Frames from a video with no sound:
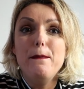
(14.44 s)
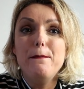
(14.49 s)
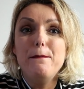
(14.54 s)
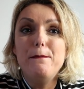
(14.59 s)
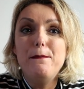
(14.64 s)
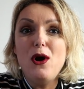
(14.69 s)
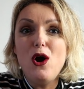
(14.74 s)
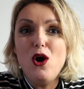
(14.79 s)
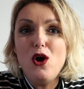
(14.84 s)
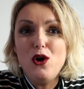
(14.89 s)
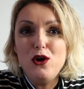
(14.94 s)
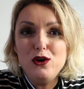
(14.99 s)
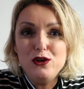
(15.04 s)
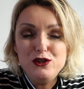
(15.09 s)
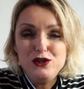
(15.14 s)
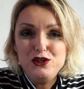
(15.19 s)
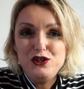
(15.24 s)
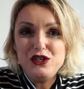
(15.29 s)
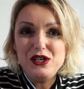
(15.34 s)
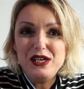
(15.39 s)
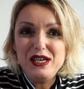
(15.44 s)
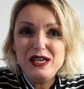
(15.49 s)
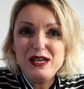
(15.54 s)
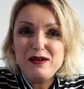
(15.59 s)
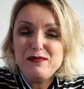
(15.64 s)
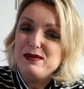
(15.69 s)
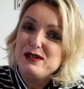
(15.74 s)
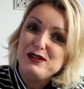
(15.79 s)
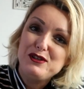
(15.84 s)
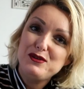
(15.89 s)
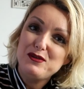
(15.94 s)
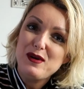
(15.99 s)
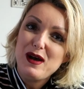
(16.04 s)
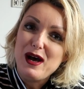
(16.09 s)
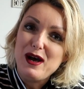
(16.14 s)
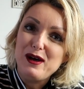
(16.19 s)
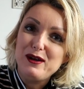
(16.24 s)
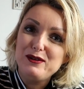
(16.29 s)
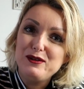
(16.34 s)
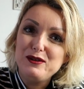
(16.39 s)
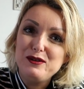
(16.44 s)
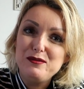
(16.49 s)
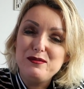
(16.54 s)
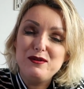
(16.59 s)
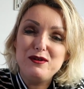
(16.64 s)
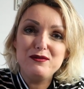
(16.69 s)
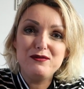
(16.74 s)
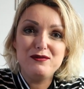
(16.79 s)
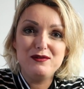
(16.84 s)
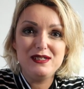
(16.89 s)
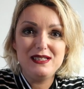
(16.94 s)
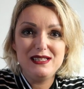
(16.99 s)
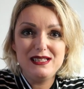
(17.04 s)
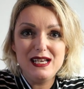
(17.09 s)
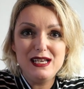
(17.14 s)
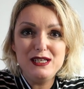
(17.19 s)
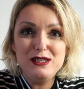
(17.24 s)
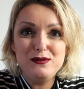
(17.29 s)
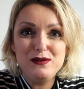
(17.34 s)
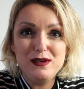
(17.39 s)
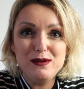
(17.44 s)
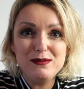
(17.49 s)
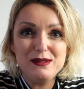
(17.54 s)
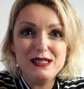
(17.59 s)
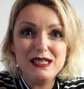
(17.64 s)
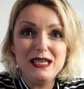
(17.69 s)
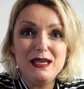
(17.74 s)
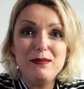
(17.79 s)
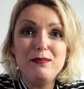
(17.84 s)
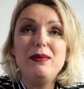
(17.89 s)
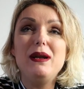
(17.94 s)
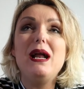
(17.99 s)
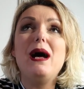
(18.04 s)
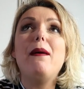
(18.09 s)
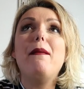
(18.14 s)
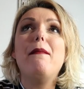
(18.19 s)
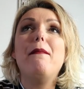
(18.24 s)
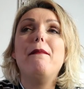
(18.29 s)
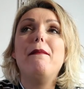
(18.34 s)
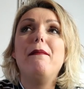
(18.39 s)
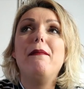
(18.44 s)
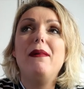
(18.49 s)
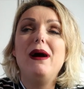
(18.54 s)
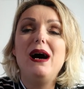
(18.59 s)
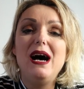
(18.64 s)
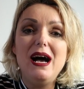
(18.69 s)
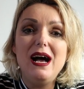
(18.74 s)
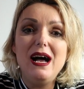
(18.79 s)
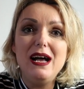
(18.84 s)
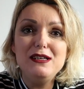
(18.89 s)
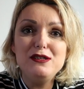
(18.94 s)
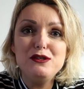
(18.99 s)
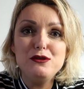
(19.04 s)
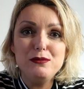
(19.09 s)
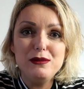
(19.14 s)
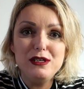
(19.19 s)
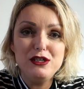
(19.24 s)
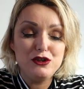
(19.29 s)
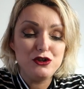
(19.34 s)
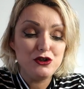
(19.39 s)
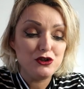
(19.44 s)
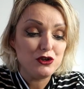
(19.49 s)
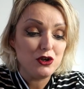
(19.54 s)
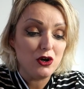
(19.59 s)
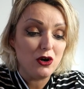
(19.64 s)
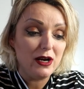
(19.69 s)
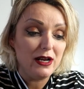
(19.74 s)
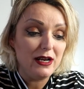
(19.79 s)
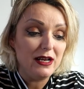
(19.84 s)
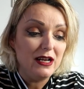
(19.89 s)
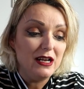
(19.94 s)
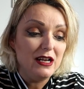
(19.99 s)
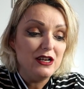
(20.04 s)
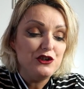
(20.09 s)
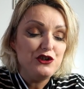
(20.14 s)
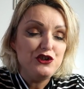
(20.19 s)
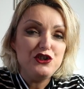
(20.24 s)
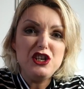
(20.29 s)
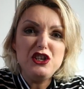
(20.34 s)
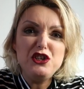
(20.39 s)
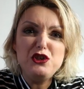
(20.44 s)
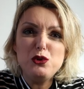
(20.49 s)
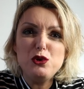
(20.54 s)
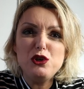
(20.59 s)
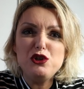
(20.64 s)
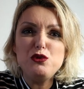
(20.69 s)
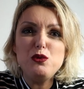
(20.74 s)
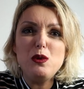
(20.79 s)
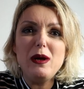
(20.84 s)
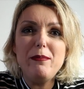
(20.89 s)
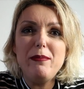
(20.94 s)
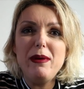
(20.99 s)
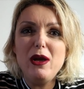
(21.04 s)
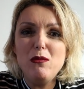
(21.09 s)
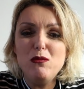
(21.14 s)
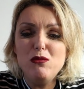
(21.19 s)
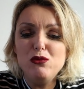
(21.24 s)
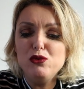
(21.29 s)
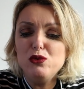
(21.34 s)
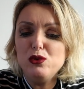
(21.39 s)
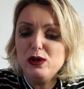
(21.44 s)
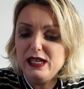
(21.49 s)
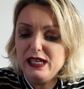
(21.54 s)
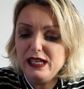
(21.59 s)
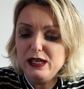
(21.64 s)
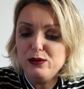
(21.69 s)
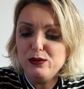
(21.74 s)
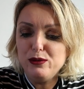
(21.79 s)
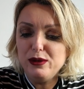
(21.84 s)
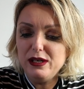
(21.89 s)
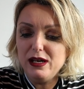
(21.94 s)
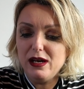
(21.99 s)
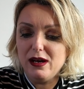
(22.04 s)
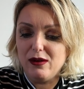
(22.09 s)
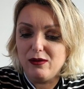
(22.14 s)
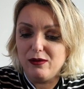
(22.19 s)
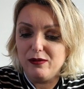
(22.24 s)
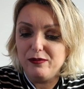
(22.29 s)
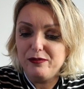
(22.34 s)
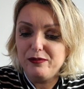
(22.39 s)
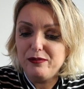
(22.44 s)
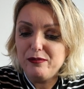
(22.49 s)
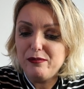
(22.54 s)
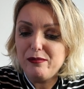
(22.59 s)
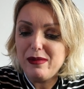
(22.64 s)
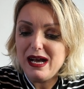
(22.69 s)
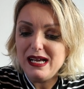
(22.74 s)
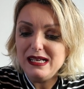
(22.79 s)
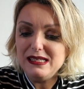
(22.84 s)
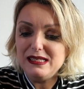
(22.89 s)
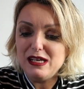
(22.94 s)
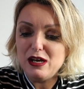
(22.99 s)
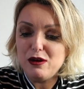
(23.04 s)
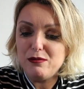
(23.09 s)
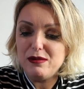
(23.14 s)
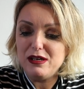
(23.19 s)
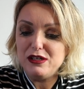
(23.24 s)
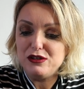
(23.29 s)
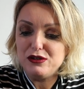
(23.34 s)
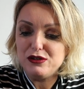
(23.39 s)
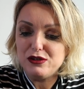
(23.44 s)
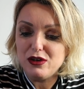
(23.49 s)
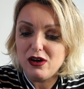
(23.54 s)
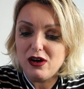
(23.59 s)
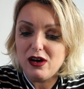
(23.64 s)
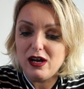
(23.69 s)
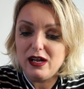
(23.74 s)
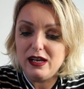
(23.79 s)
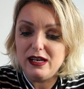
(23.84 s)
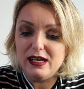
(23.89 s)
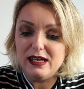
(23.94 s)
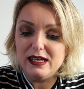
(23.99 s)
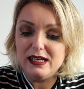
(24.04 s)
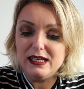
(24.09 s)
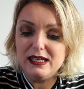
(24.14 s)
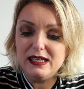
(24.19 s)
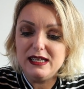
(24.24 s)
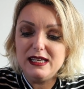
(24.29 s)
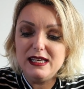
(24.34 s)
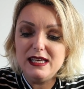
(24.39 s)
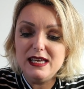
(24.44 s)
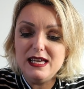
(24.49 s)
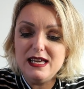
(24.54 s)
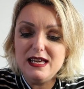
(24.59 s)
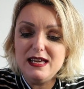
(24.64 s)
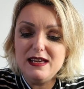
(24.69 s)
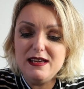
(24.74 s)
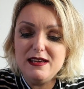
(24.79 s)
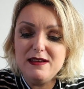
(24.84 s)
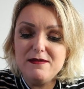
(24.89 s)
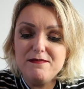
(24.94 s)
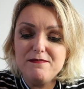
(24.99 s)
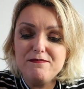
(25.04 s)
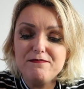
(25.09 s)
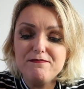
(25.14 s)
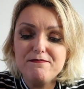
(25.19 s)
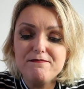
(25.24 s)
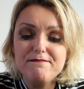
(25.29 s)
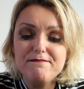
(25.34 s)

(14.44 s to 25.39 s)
Bom dia pessoal, tudo bom com vocês? Viemos aqui para mais uma história. Gente, hoje não é bem um mundo gringo não, mas é uma história que